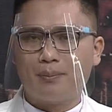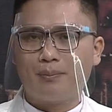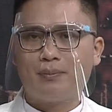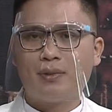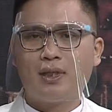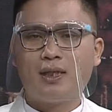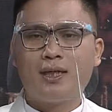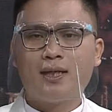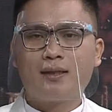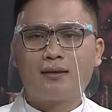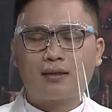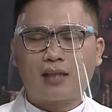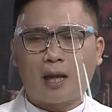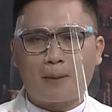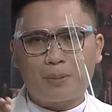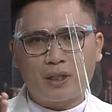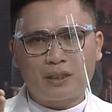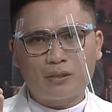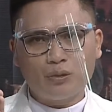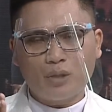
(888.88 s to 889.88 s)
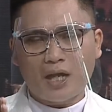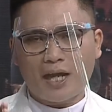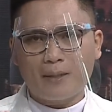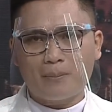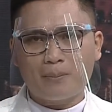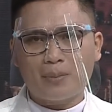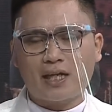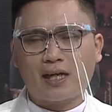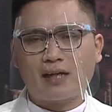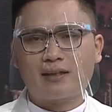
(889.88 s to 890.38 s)
Tetapi Tuhan
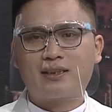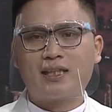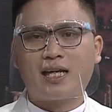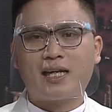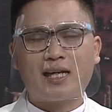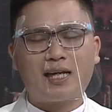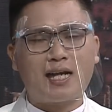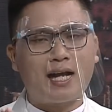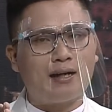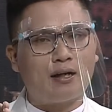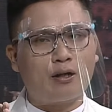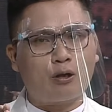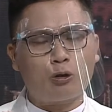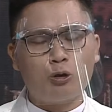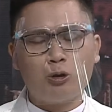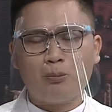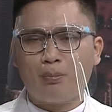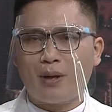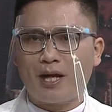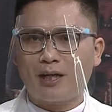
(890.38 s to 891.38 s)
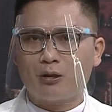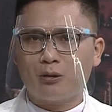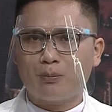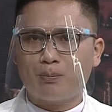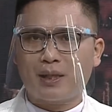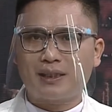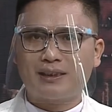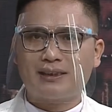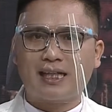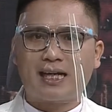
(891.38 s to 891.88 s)
bekerja dengan rupa-rupa
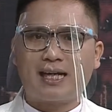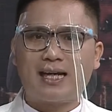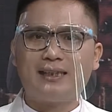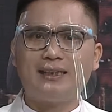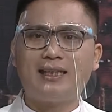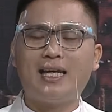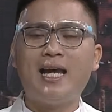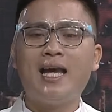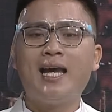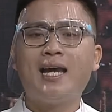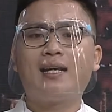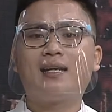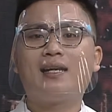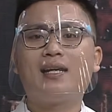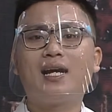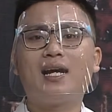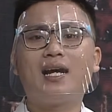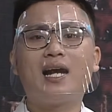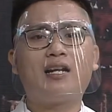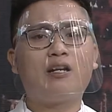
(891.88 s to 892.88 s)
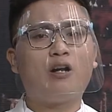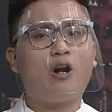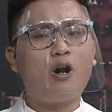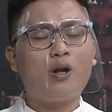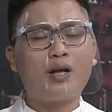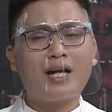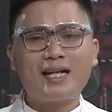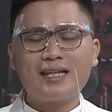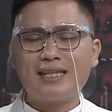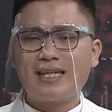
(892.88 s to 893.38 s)
caranya dengan
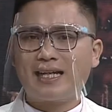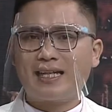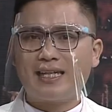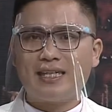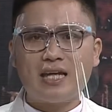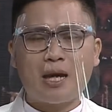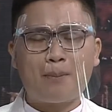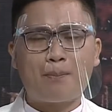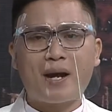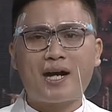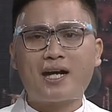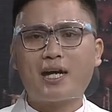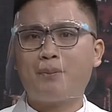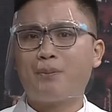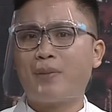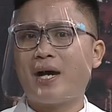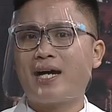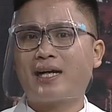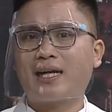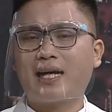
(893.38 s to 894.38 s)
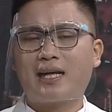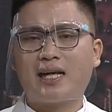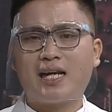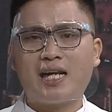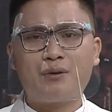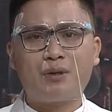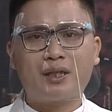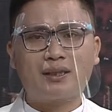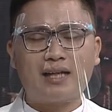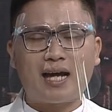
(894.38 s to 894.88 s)
orang yang ia pakai bahkan
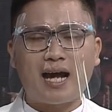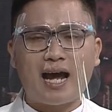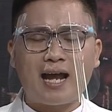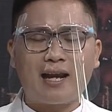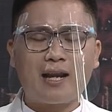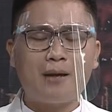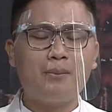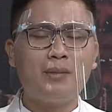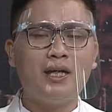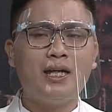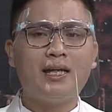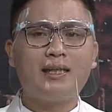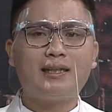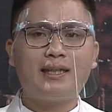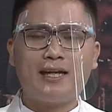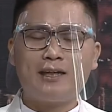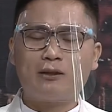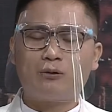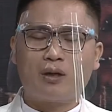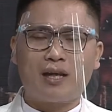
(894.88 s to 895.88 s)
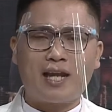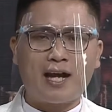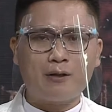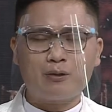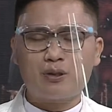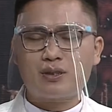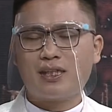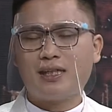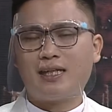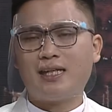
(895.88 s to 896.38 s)
lewat alam, yaitu laut
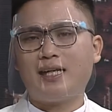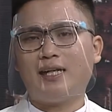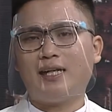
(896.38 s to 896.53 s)
sendiri.